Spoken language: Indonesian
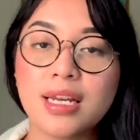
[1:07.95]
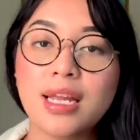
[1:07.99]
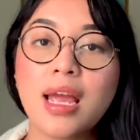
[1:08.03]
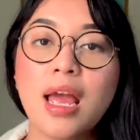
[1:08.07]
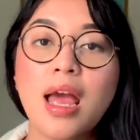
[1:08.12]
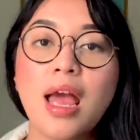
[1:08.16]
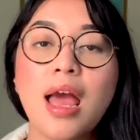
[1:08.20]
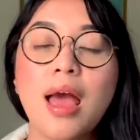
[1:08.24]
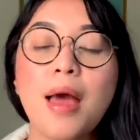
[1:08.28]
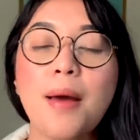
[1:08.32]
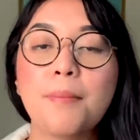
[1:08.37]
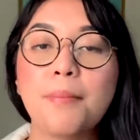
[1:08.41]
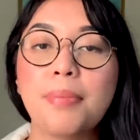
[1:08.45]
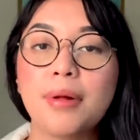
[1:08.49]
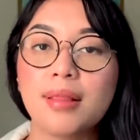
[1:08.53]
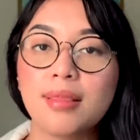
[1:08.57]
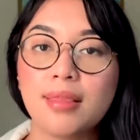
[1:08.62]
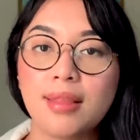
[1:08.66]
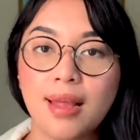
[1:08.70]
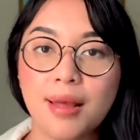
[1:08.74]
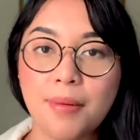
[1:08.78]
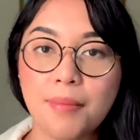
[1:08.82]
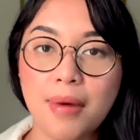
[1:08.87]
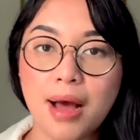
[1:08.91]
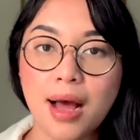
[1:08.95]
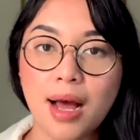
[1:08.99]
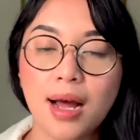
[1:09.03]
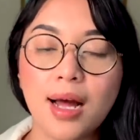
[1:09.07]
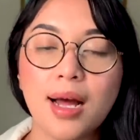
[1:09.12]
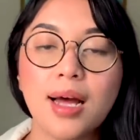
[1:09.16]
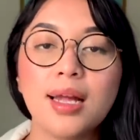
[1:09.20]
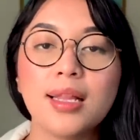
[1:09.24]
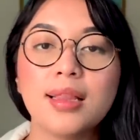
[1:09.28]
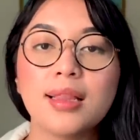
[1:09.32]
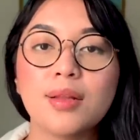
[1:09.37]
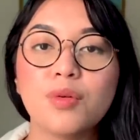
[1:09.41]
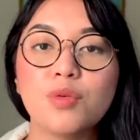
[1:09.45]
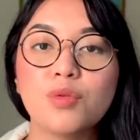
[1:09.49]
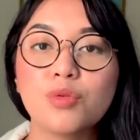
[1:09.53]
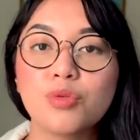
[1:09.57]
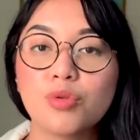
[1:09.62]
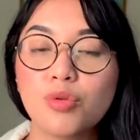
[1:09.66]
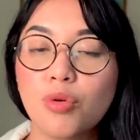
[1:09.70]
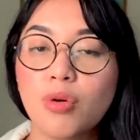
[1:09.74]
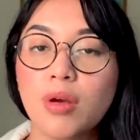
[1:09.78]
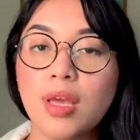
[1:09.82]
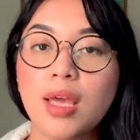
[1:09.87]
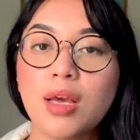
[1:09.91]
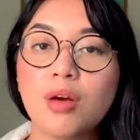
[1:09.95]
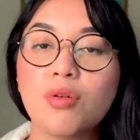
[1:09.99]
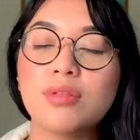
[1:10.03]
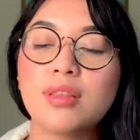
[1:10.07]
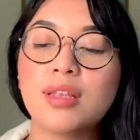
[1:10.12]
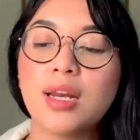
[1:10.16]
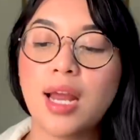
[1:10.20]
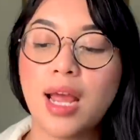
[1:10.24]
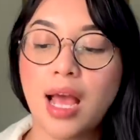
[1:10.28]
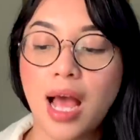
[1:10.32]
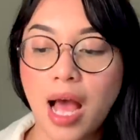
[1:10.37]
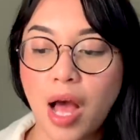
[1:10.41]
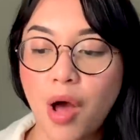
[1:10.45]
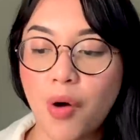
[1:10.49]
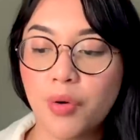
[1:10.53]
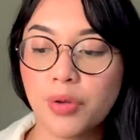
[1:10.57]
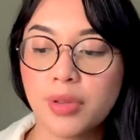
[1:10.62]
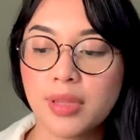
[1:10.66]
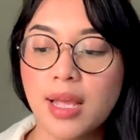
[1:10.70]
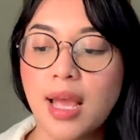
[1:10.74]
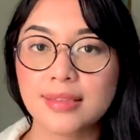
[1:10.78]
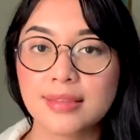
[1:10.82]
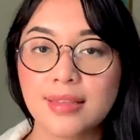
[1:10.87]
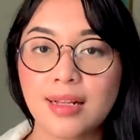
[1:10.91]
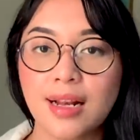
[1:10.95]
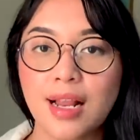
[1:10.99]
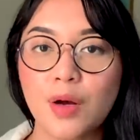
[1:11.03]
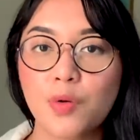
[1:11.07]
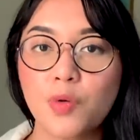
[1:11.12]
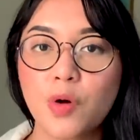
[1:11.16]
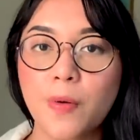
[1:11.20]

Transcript: Jadi penting banget untuk ikut try out. Setelah gue